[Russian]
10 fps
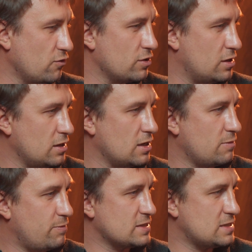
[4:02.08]
от э,
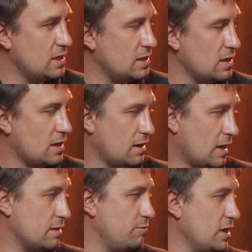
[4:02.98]
последних
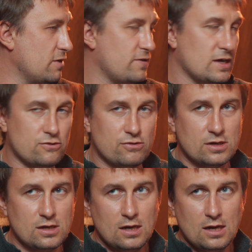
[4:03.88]
артбегов,
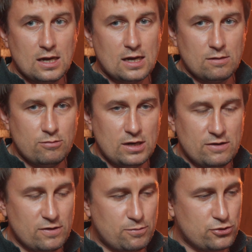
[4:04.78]
которые э, были
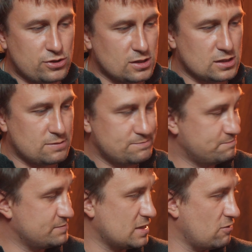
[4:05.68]
выпущены
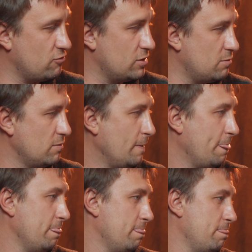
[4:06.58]
заводом,
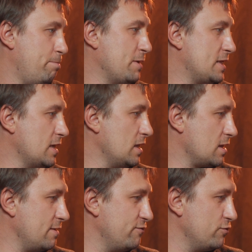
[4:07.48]

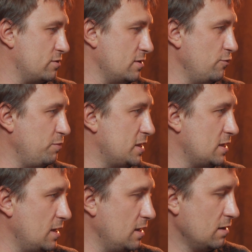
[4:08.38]
подталкивают
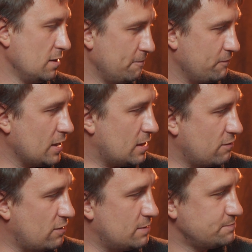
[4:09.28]
любителей
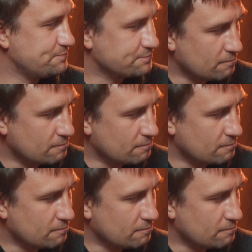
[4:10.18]
этого